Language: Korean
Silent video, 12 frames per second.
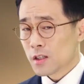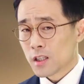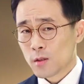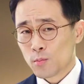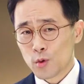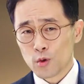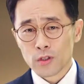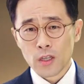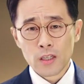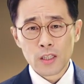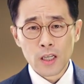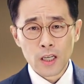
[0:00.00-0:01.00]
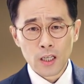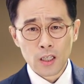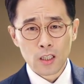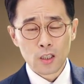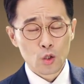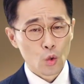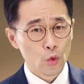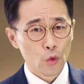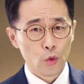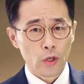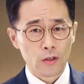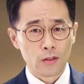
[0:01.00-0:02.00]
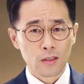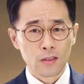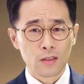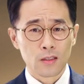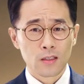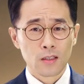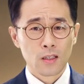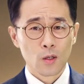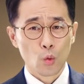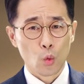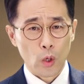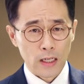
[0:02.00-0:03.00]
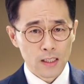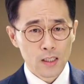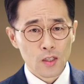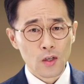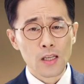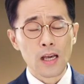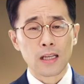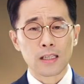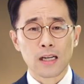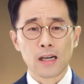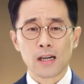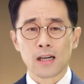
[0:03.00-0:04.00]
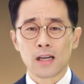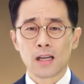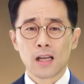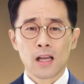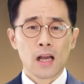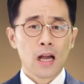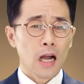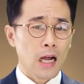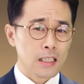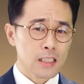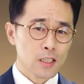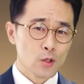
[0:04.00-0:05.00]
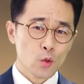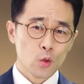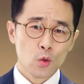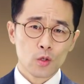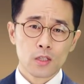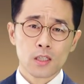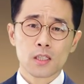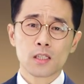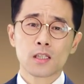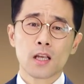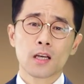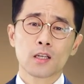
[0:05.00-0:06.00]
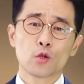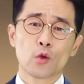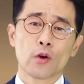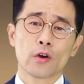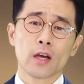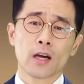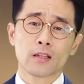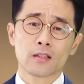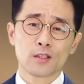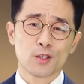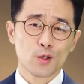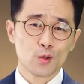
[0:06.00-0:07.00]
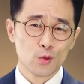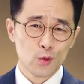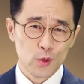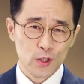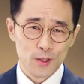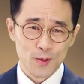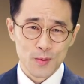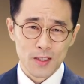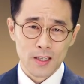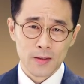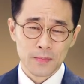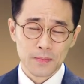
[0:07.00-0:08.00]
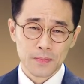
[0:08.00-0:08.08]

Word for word: 이 십육 세기의 종교개혁은 완성이 아니라 아직도 진행되어야 하는 그런 운동이었습니다.